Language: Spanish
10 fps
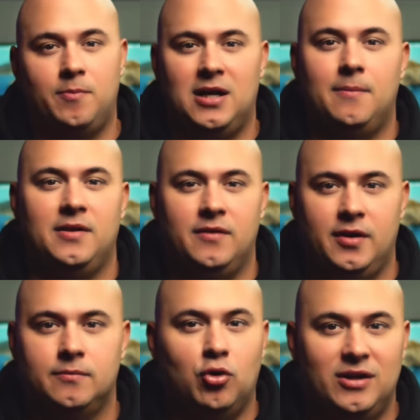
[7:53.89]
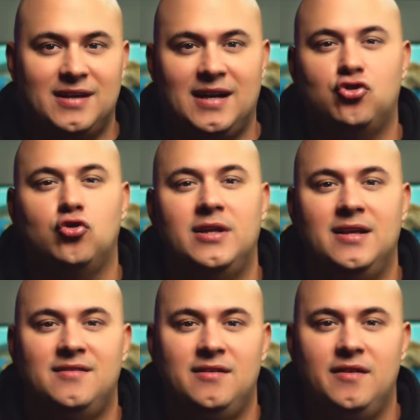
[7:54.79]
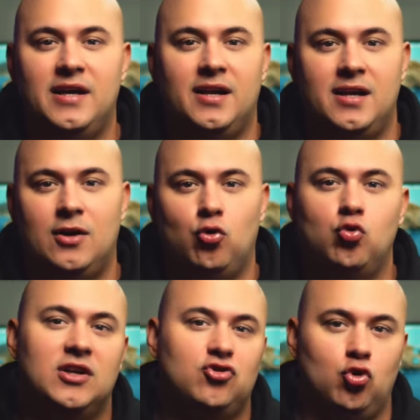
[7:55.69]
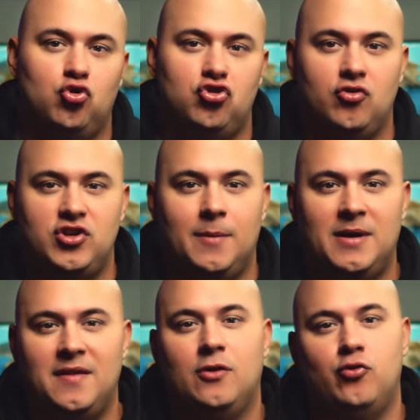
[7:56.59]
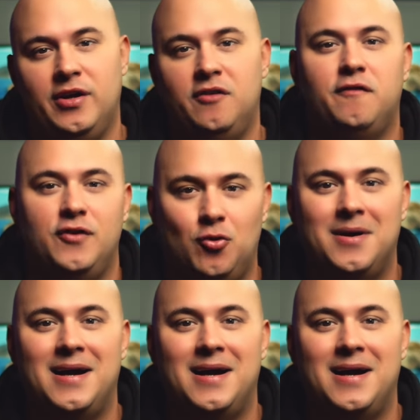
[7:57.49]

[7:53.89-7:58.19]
para aprender. Por esas razones decidí crear una solución llamada Creative Film